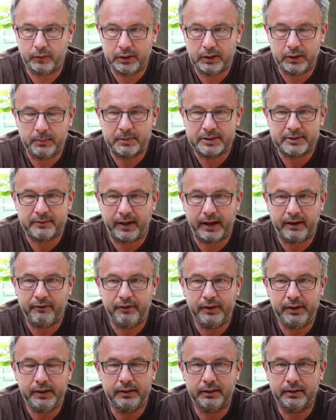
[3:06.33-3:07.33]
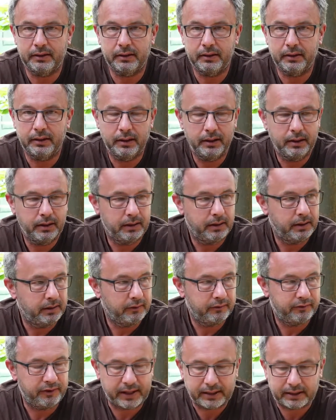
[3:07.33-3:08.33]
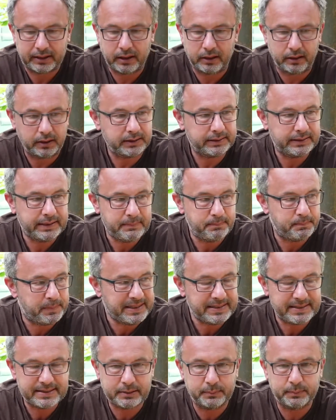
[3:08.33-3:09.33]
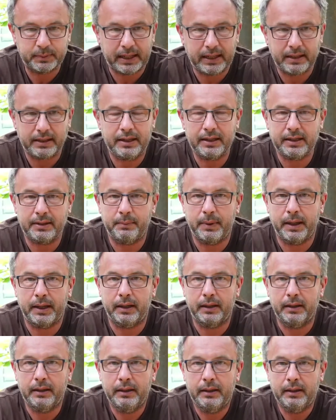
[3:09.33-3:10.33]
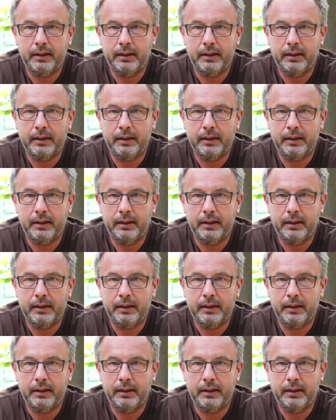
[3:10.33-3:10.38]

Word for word: Und im Zweifel verklagt die bis zum geht nicht mehr.